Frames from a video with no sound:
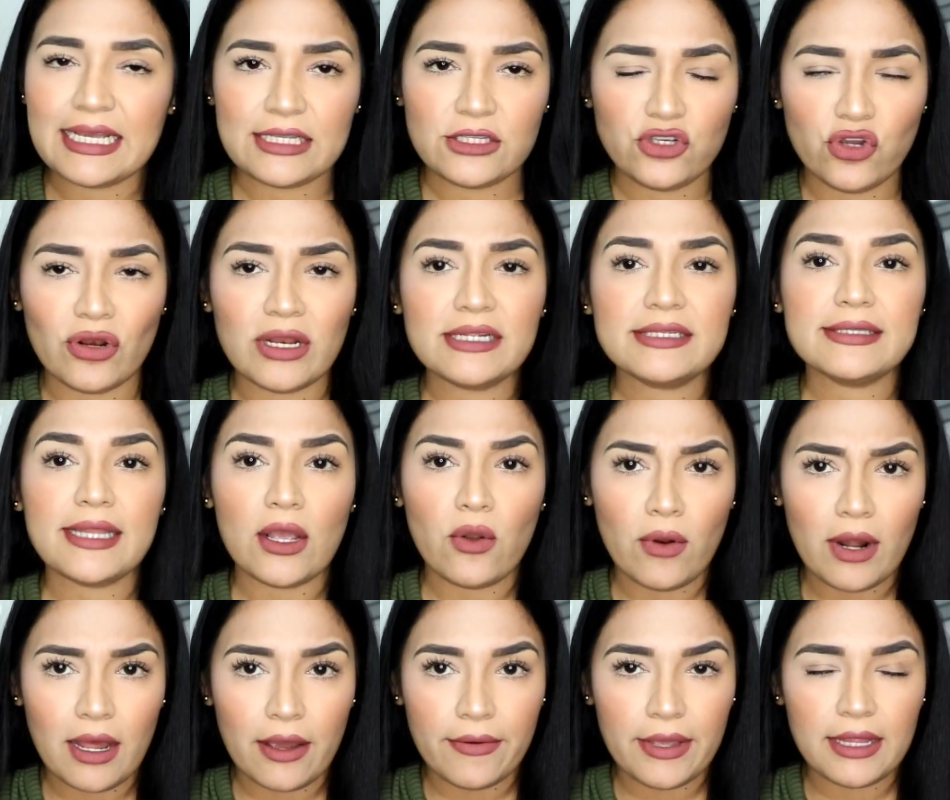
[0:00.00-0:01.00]
Yo las
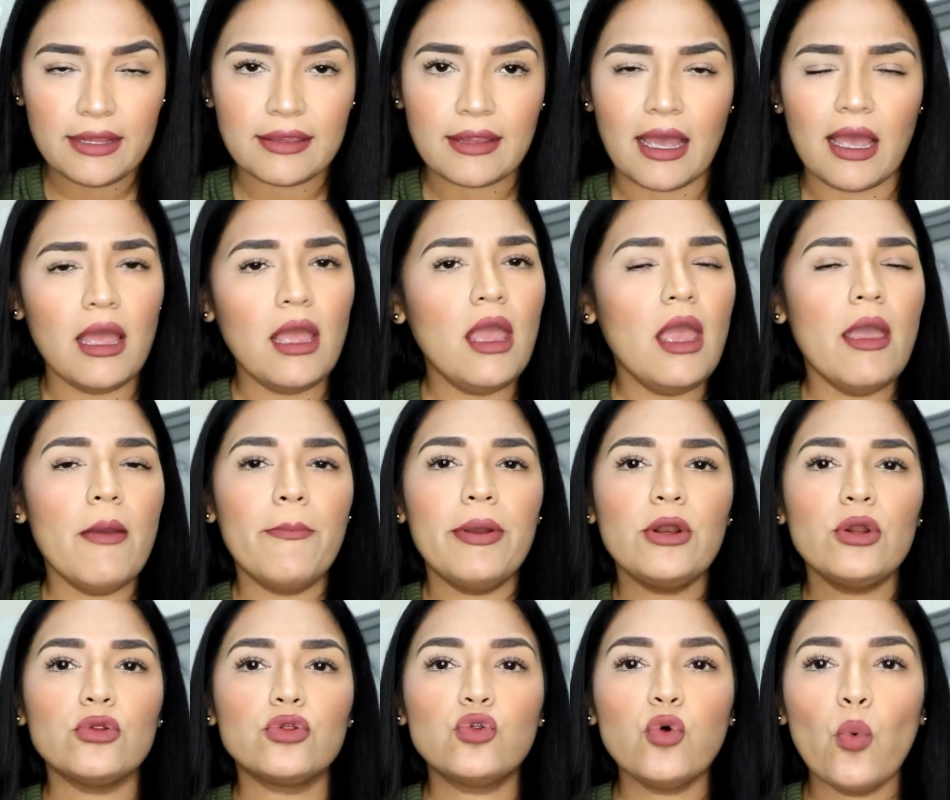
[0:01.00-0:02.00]
tengo a la venta,
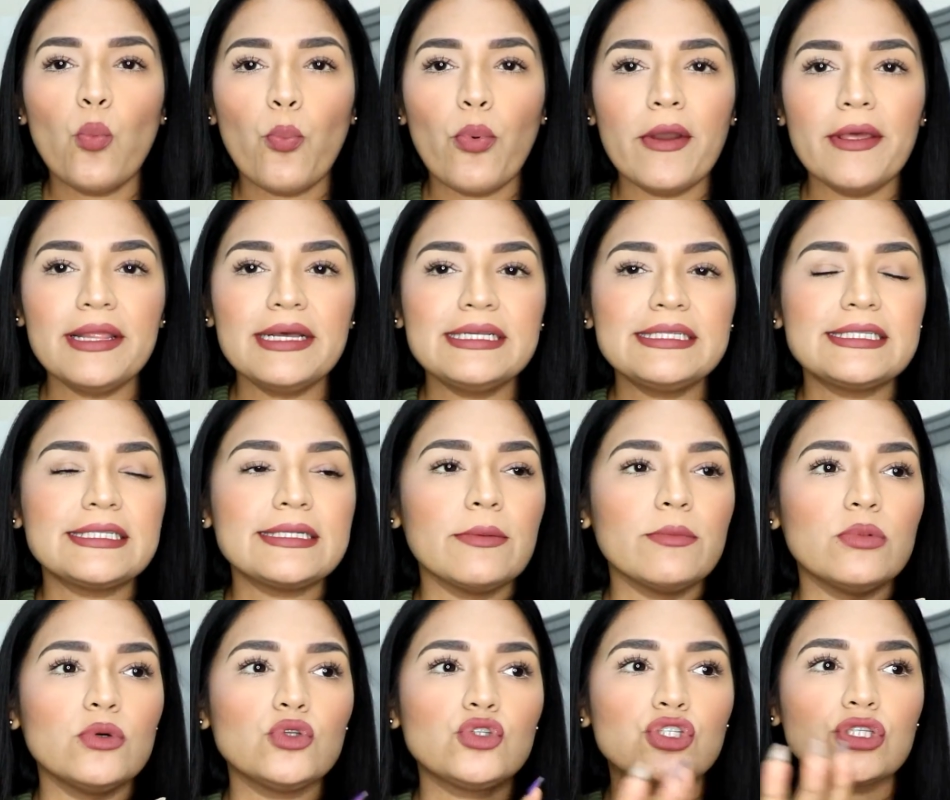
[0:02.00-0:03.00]
pero tú puedes
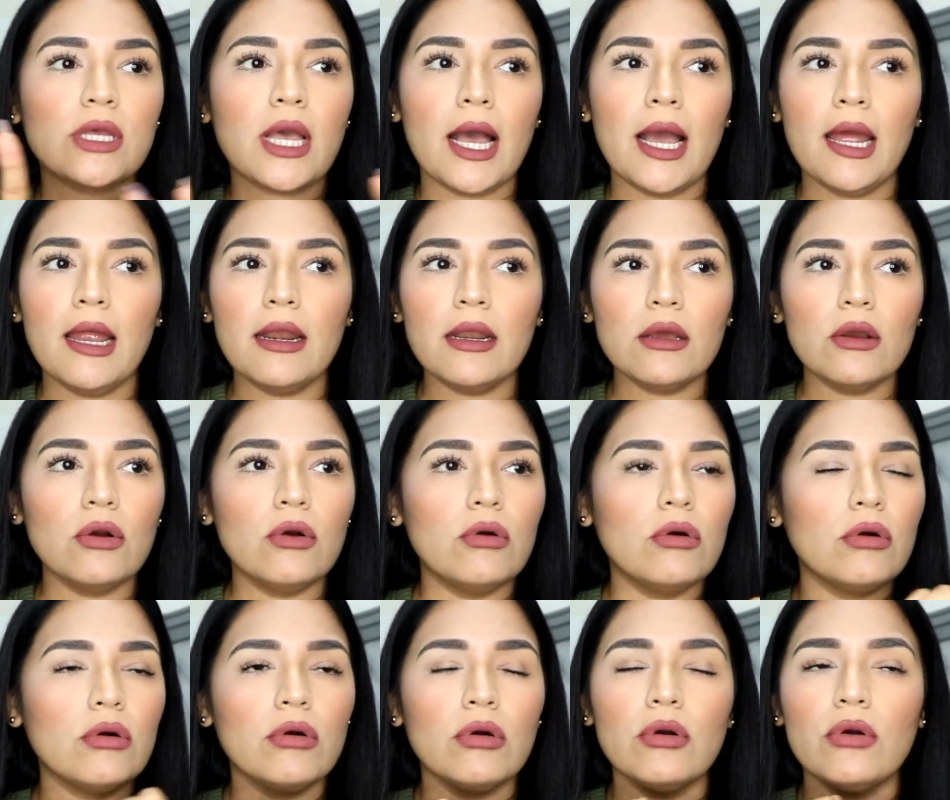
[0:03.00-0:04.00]
buscar
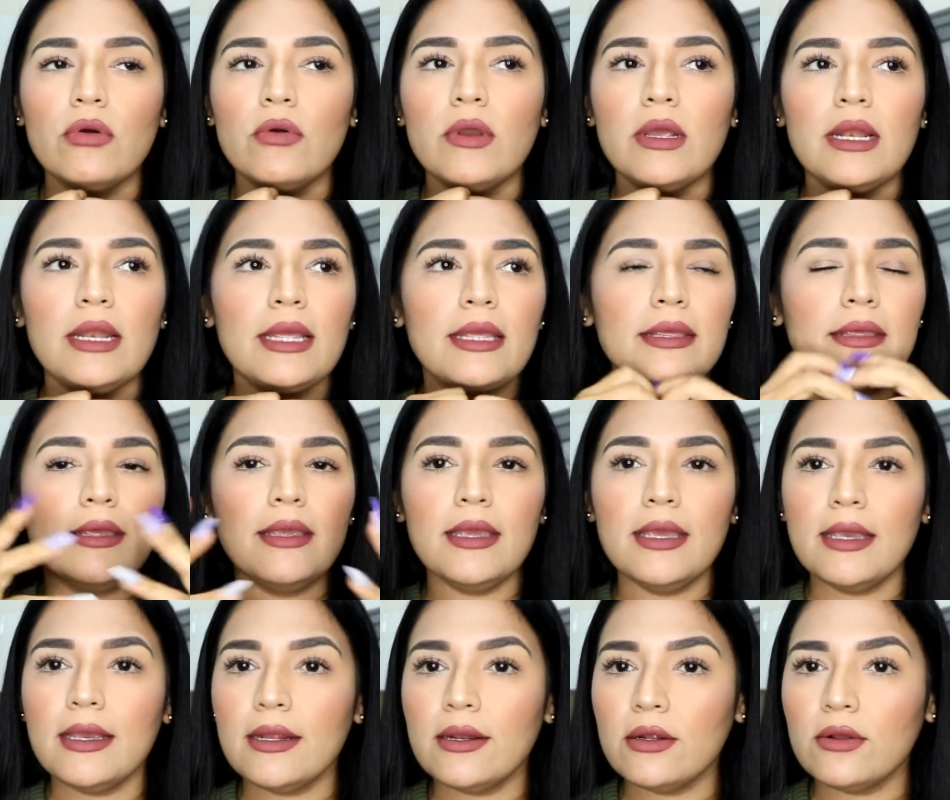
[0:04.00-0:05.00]
o, o
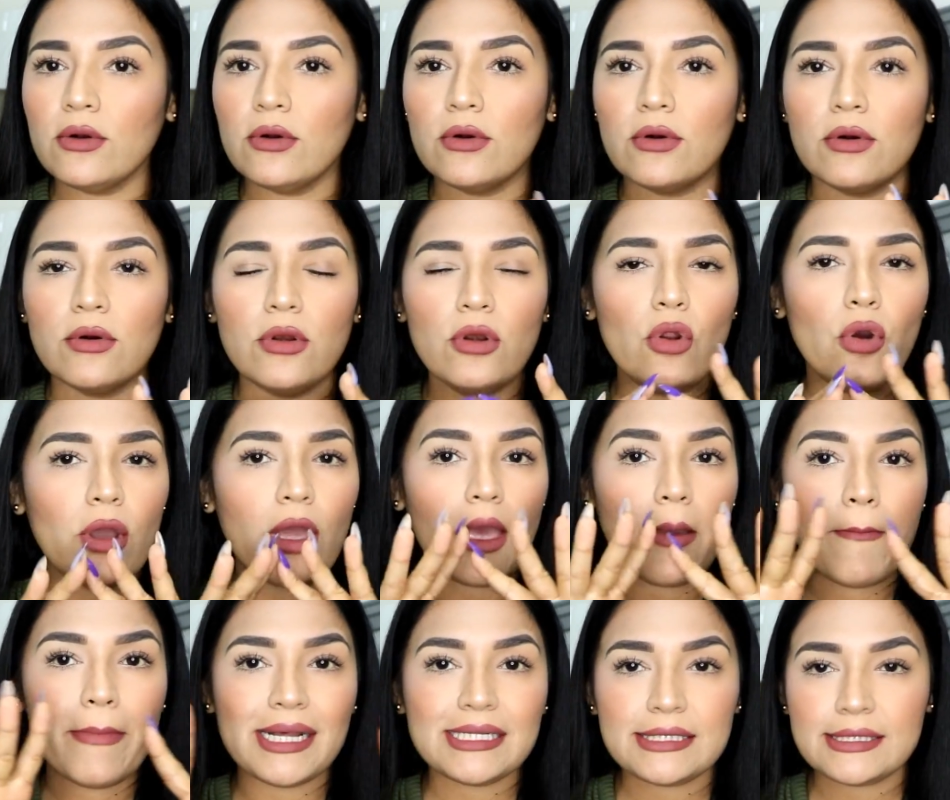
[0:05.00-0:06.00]
elegir o lo
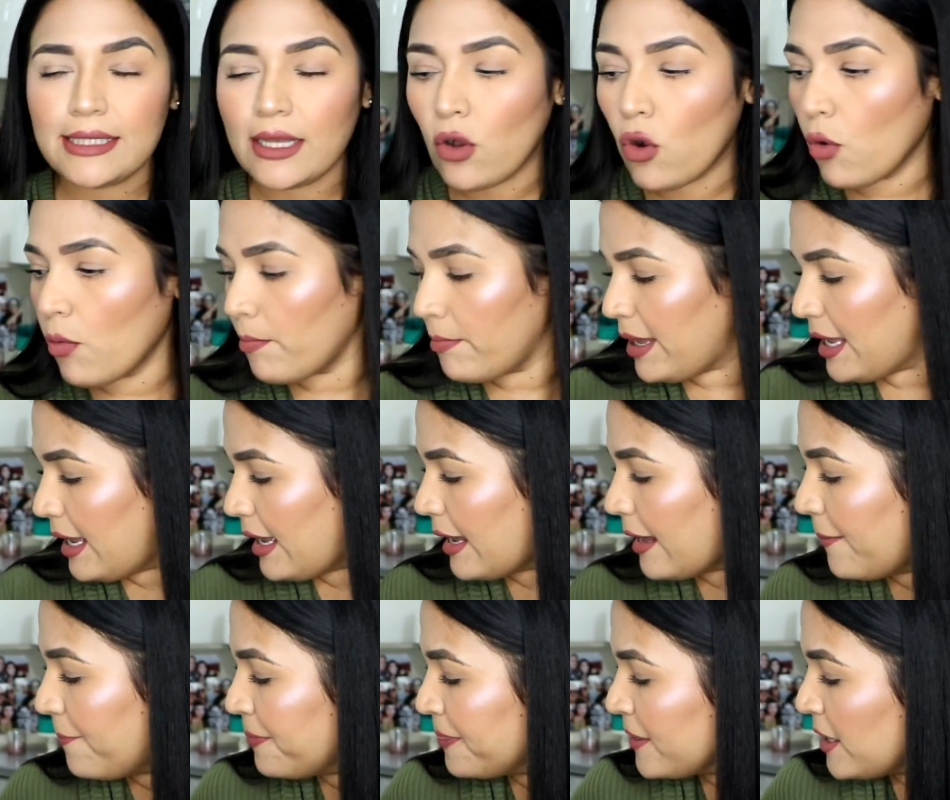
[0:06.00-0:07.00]
que más te
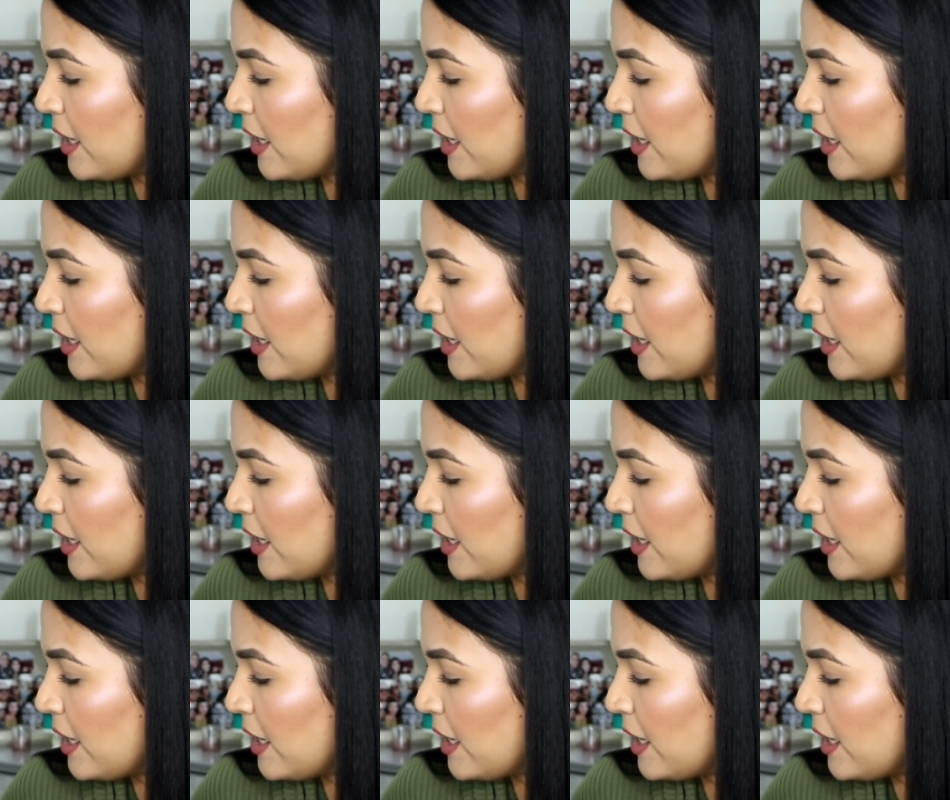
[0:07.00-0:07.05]
convenga.